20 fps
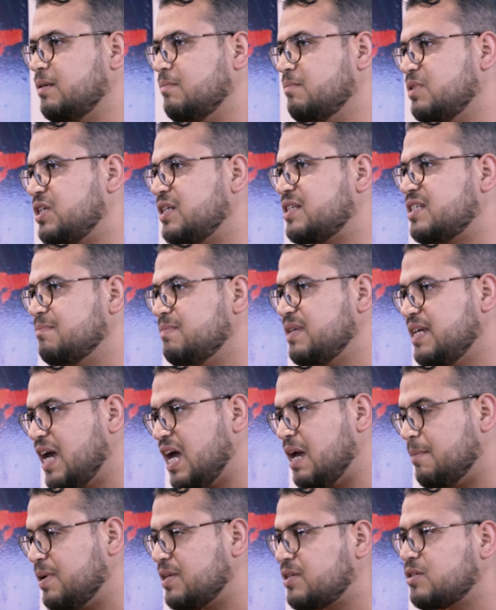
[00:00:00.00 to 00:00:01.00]
ماشي تسميه
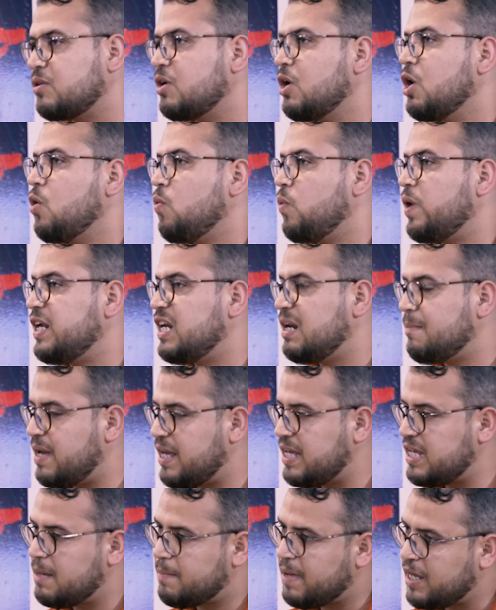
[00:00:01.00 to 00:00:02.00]
عبث
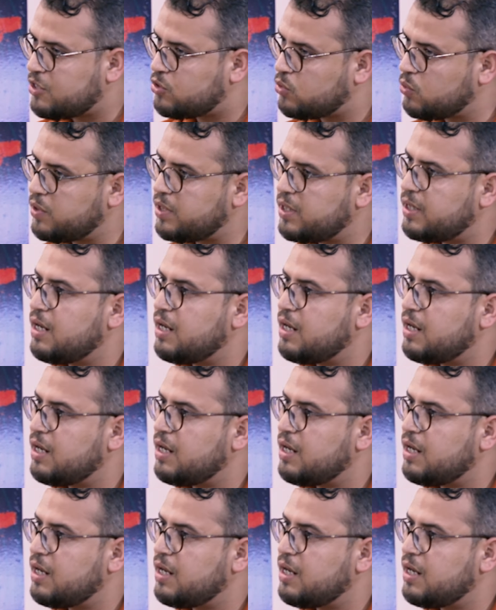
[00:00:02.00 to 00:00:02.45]
وانما هي بحث